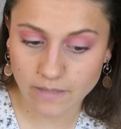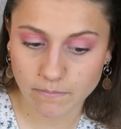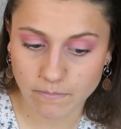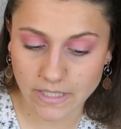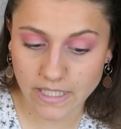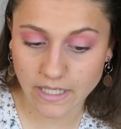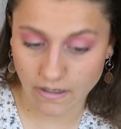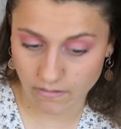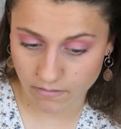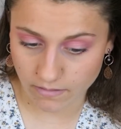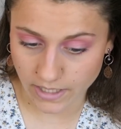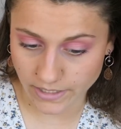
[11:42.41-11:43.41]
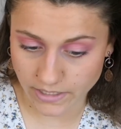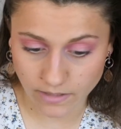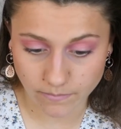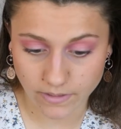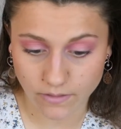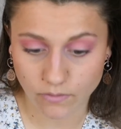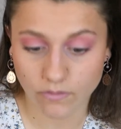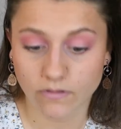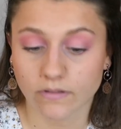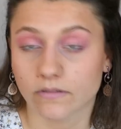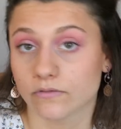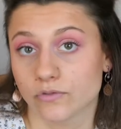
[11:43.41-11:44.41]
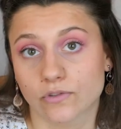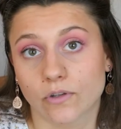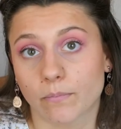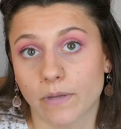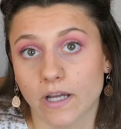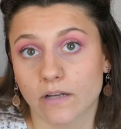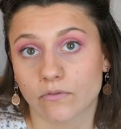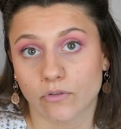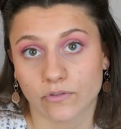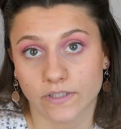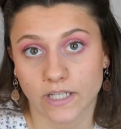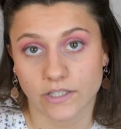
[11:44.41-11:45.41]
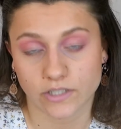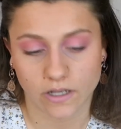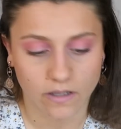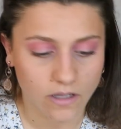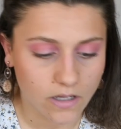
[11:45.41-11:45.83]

mais là, euh, l'âge et le milieu euh, ne sont pas influencer l'achat.